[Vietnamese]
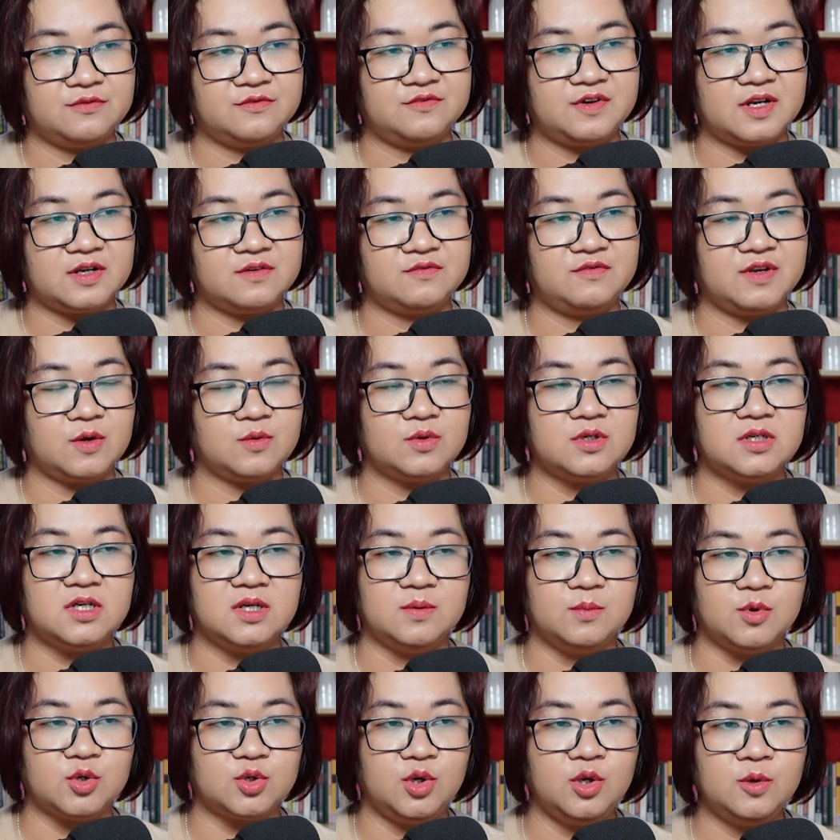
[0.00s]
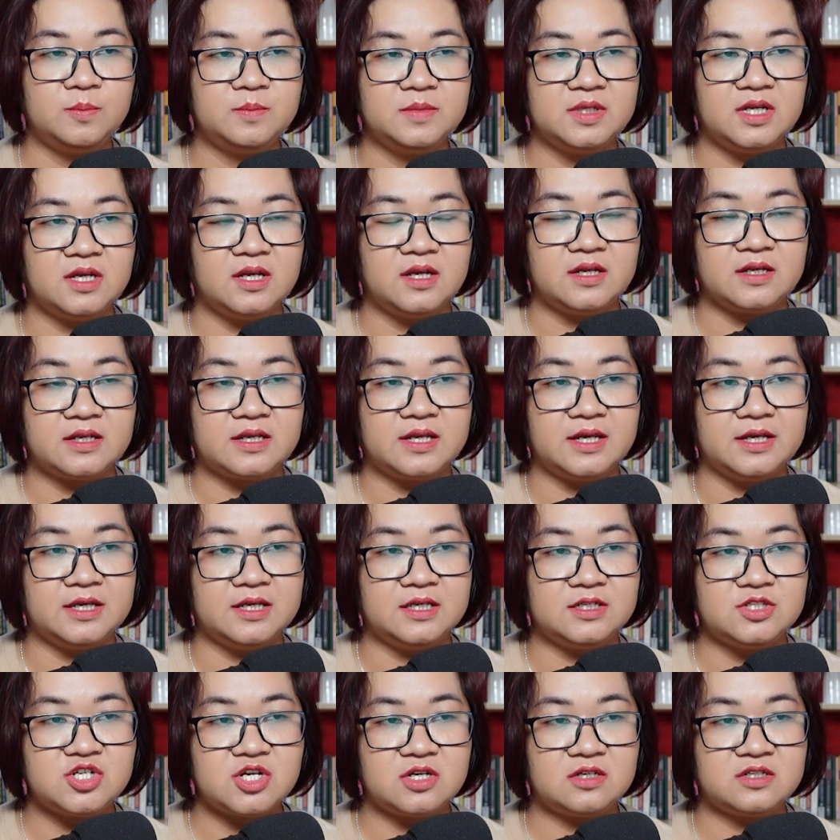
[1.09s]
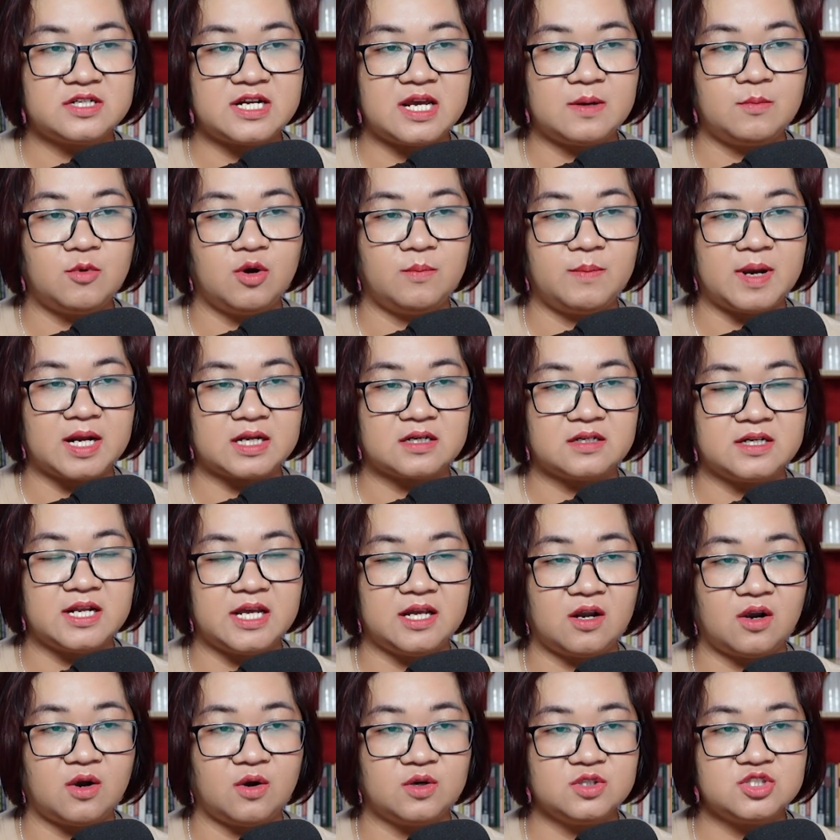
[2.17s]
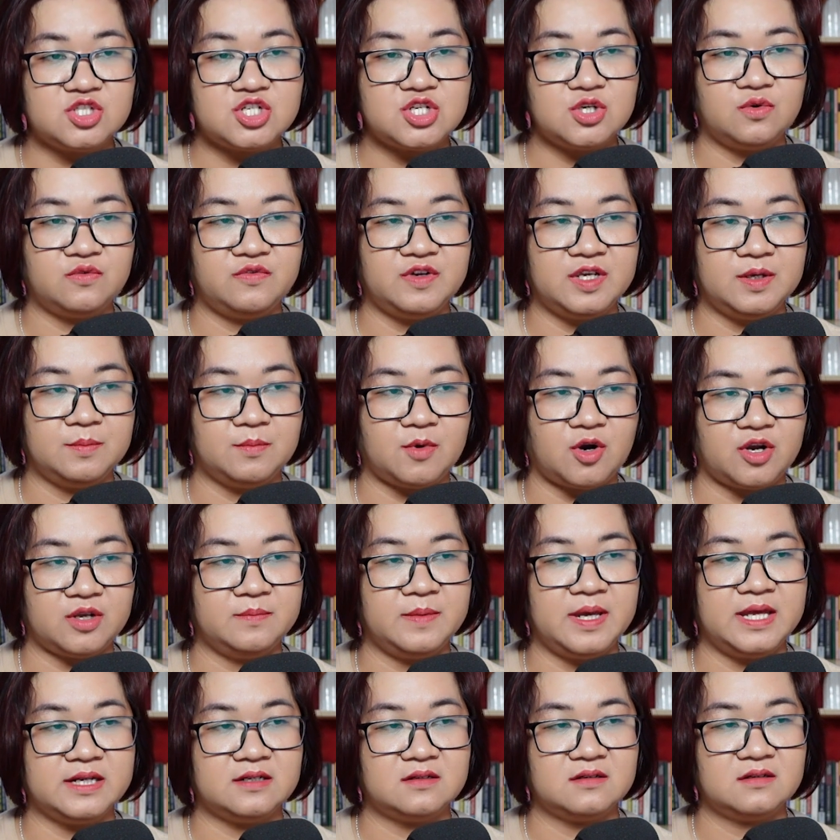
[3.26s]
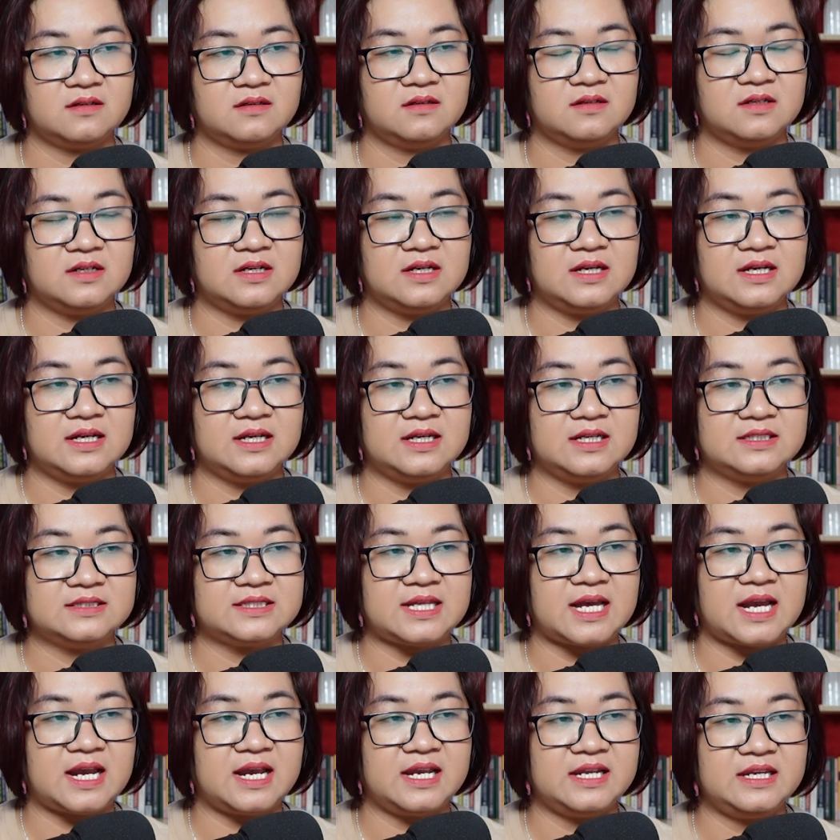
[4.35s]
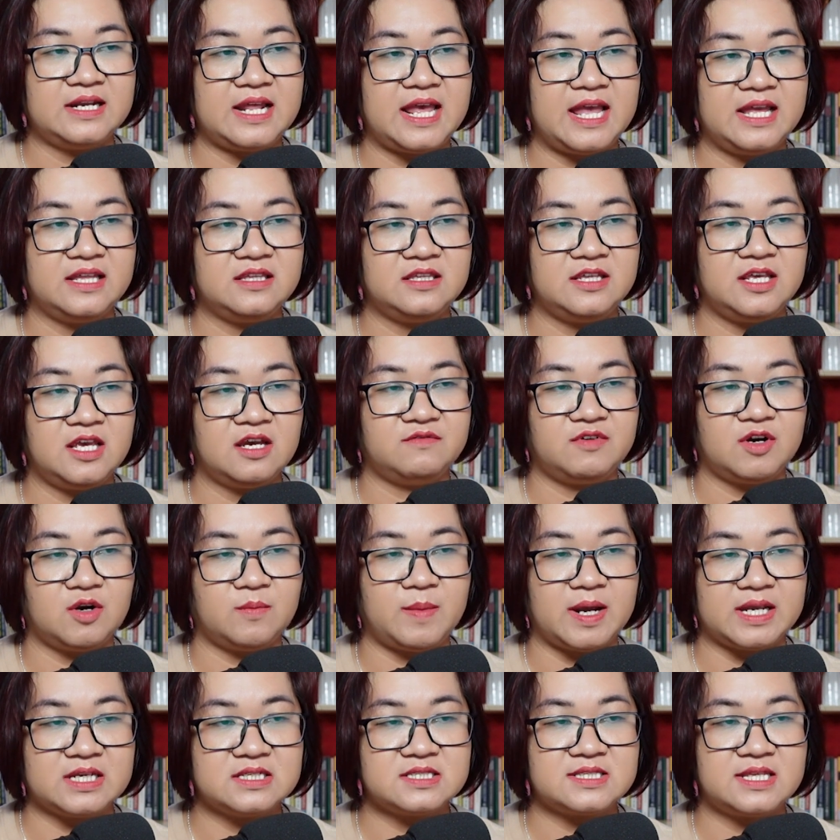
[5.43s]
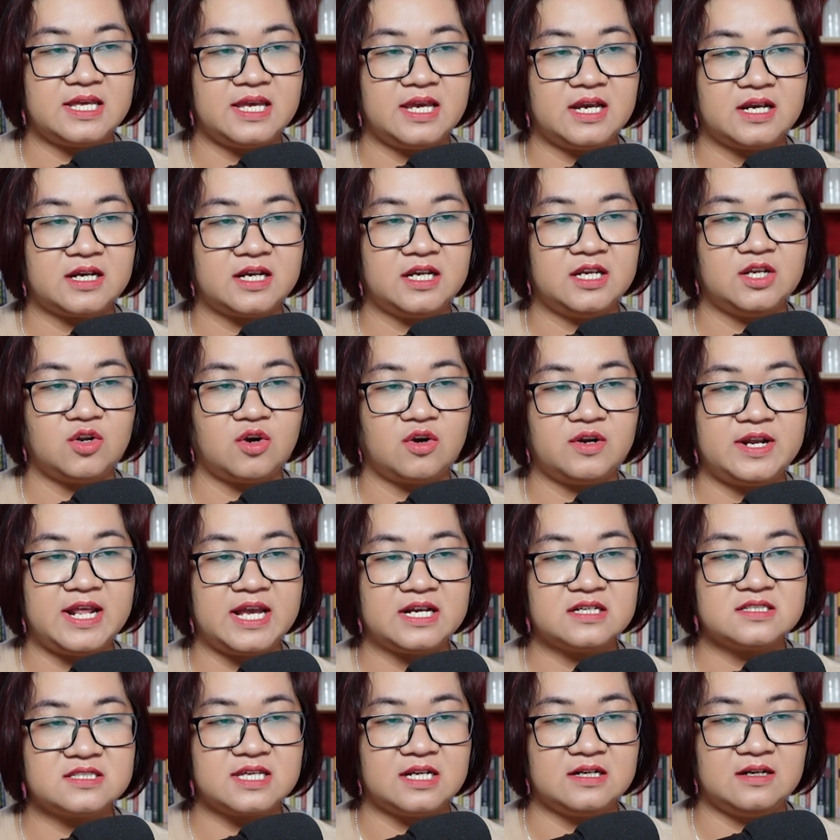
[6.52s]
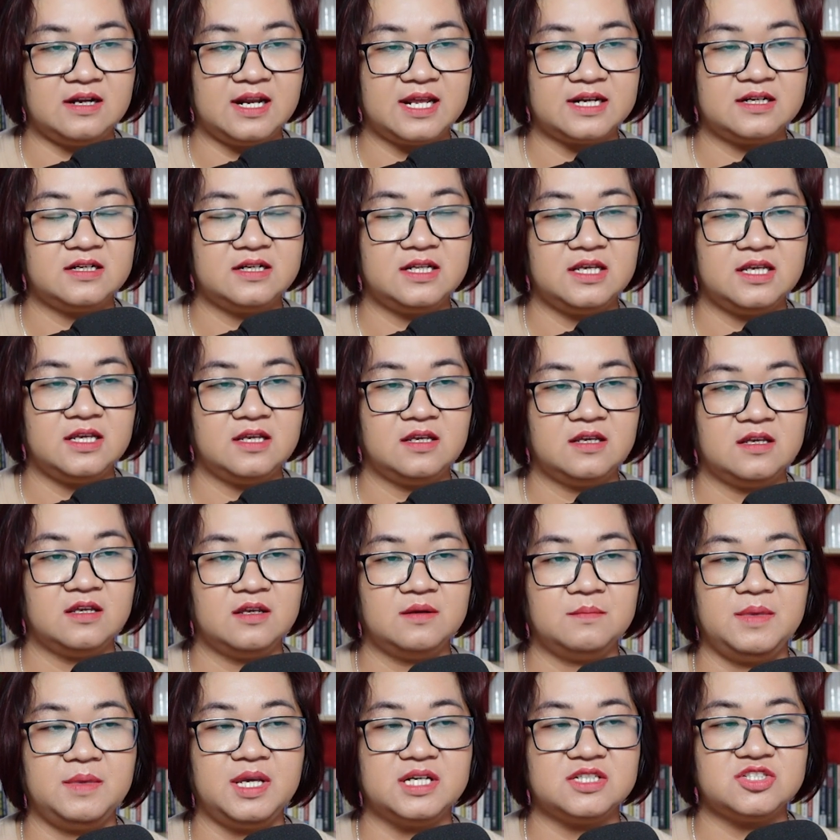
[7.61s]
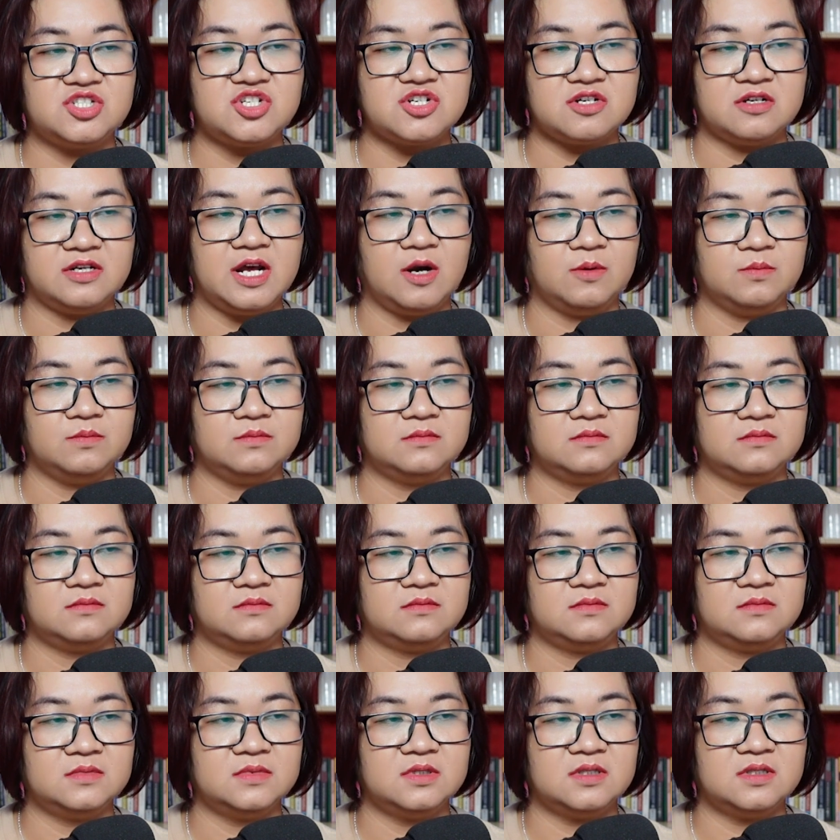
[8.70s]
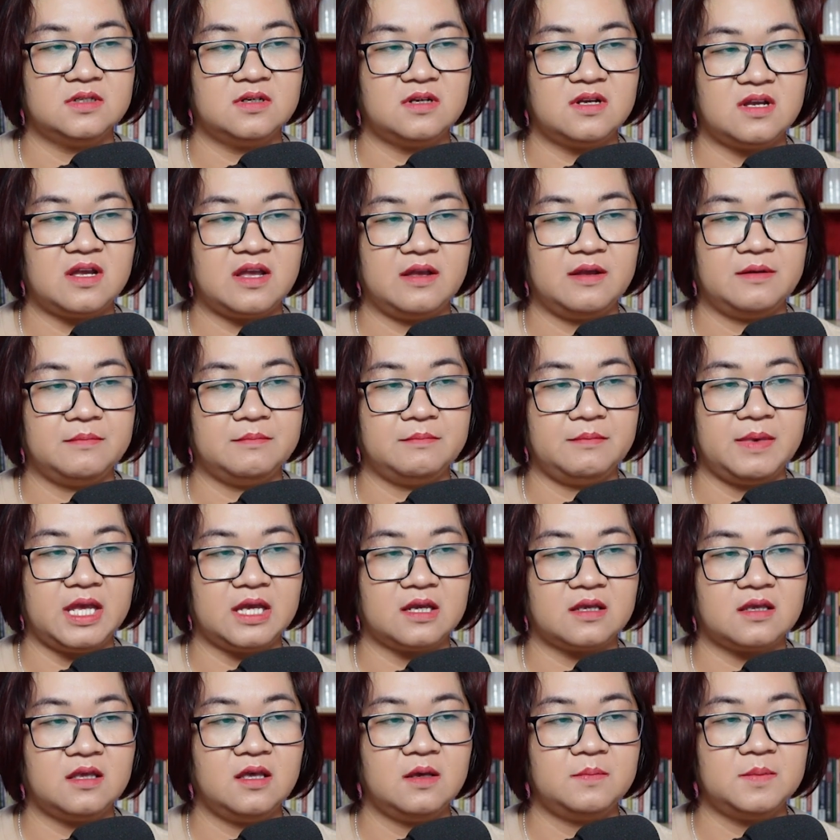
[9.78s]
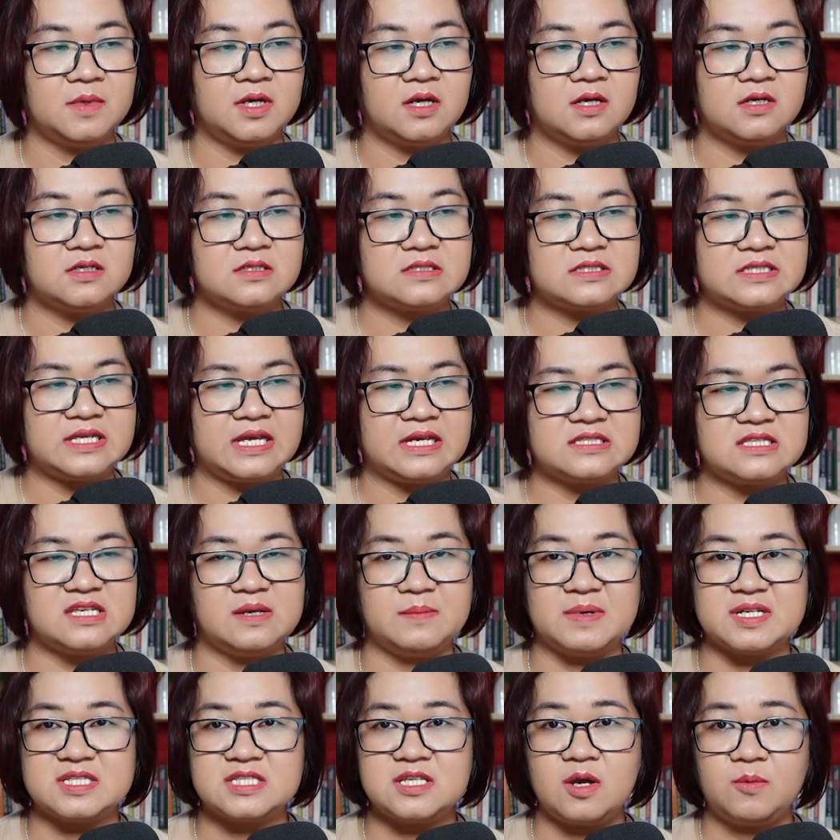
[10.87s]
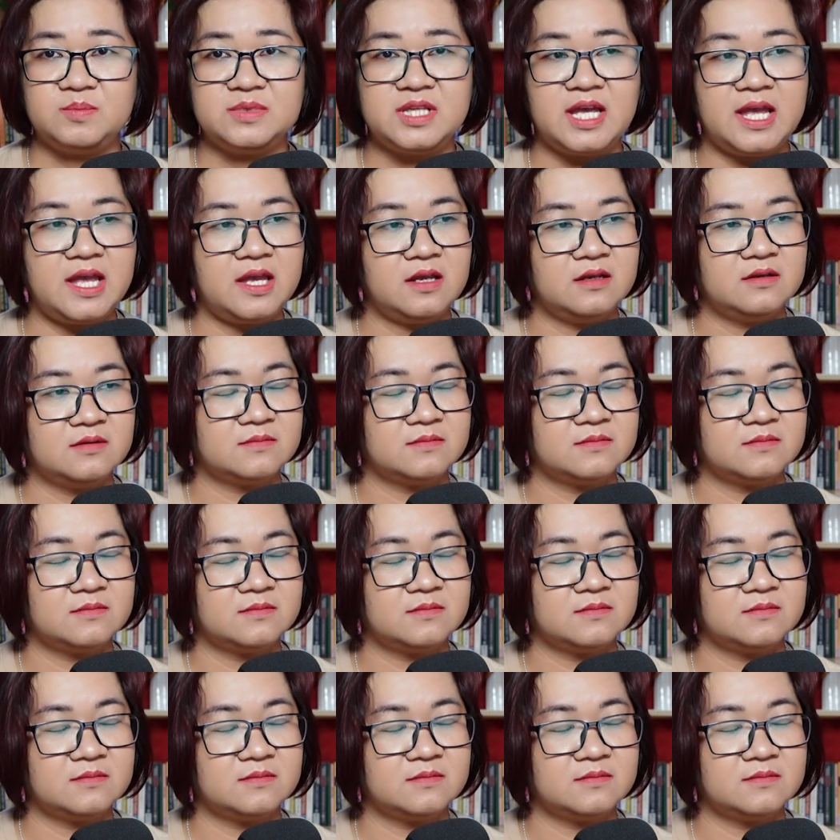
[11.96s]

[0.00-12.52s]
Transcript: Vặn vẹo người một lúc, Kỳ trưng ra bộ mặt đầy khó chịu vì mỏi mệt. Thái đá nhẹ vào bánh xe khi nó đang dần lăn đi, miệng chửi động. Mẹ kiếp, xe gì mà sóc thế?